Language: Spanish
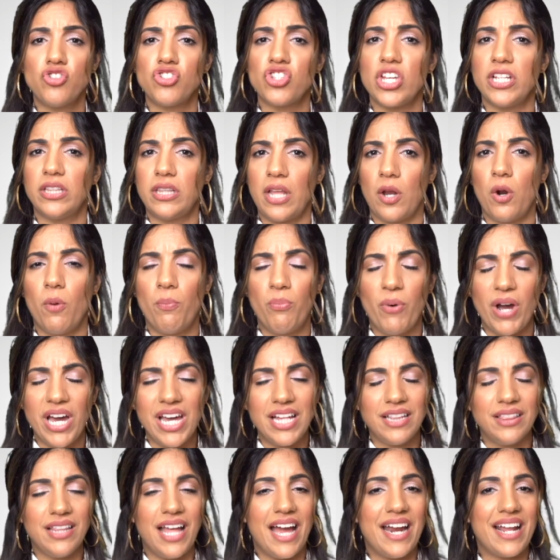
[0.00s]
Si te lo
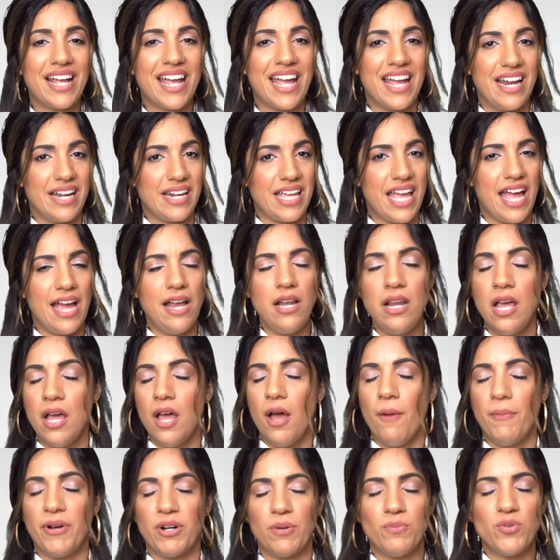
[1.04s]
pueden dar, genial,
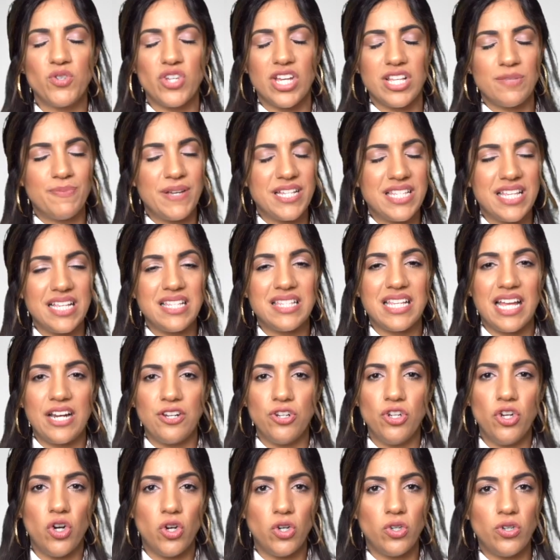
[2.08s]
pero muchas veces
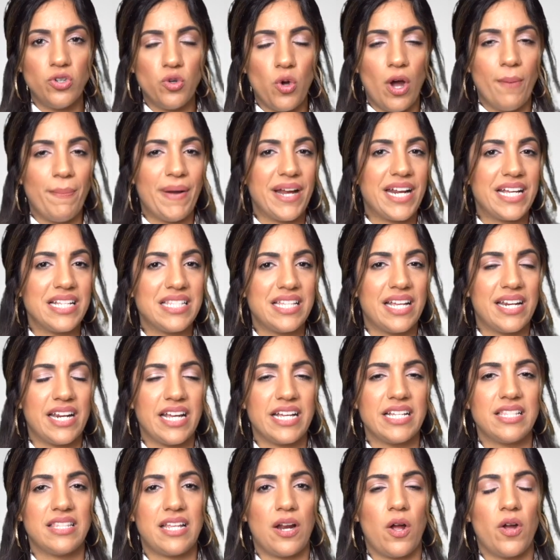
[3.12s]
no, no aparece
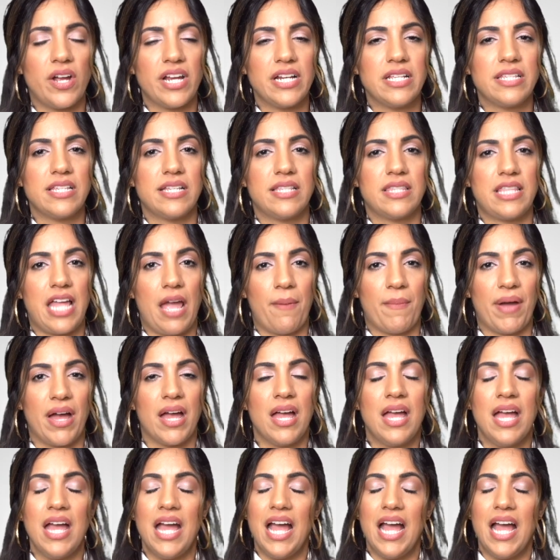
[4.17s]
registrado en el sistema.